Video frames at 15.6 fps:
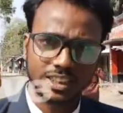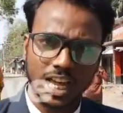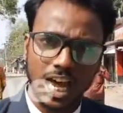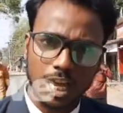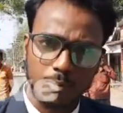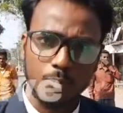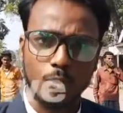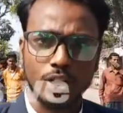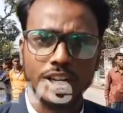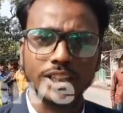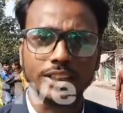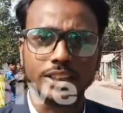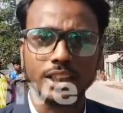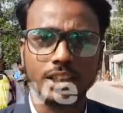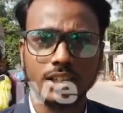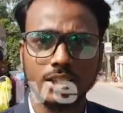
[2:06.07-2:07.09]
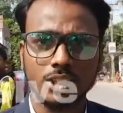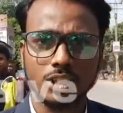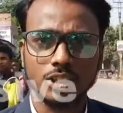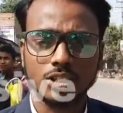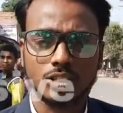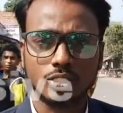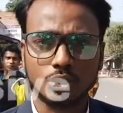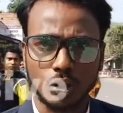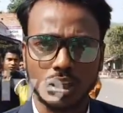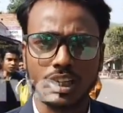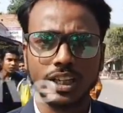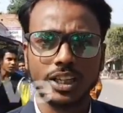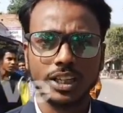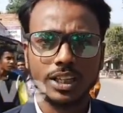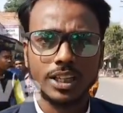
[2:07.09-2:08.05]
তারপরেই
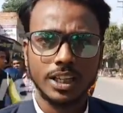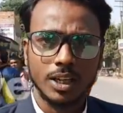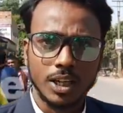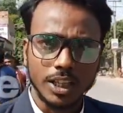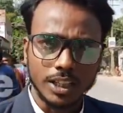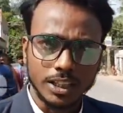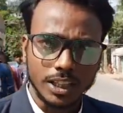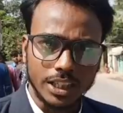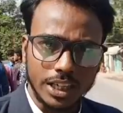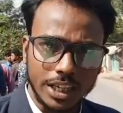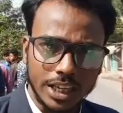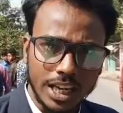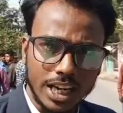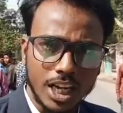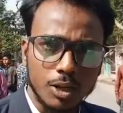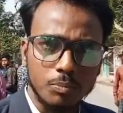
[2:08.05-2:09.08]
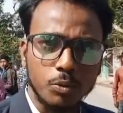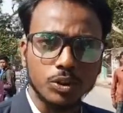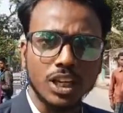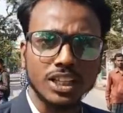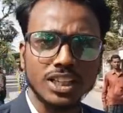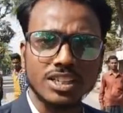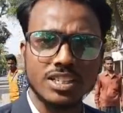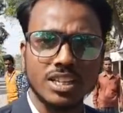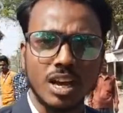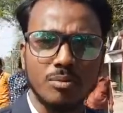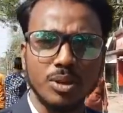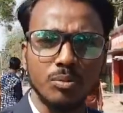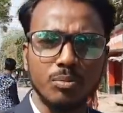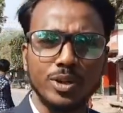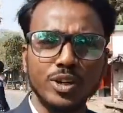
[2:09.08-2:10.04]
চলে এলাকার প্রধানের
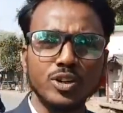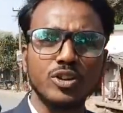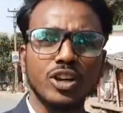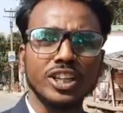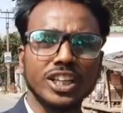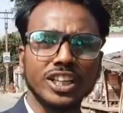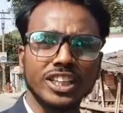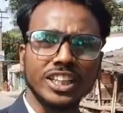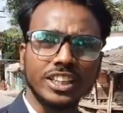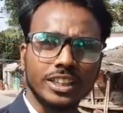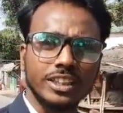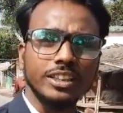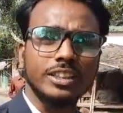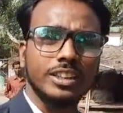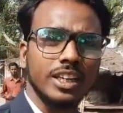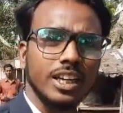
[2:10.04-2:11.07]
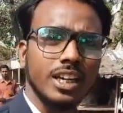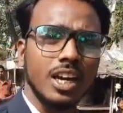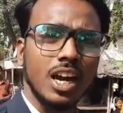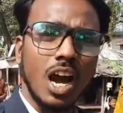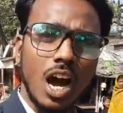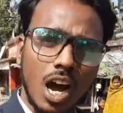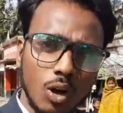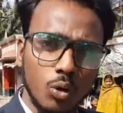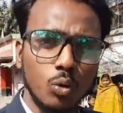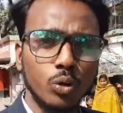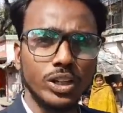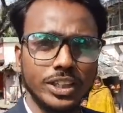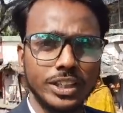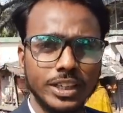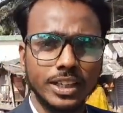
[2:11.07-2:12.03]
স্বামী মিল্টনের নেতৃত্বে
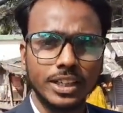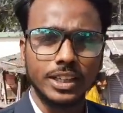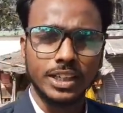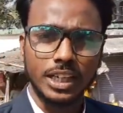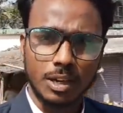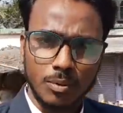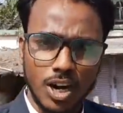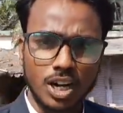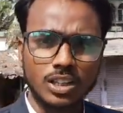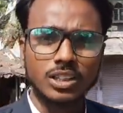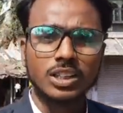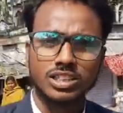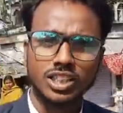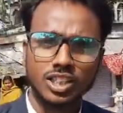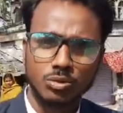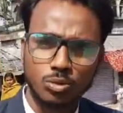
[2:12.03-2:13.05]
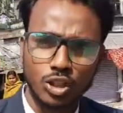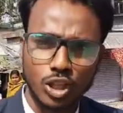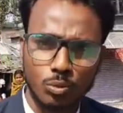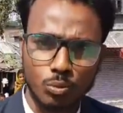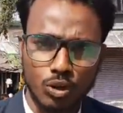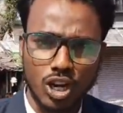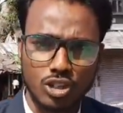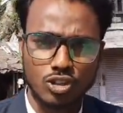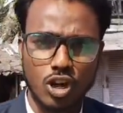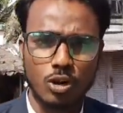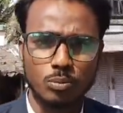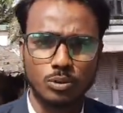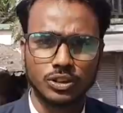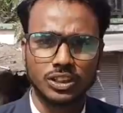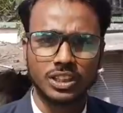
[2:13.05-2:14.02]
গুলি এবং তৃণমূলের ব্লক
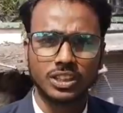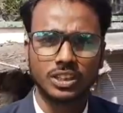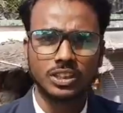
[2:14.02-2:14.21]
সভাপতি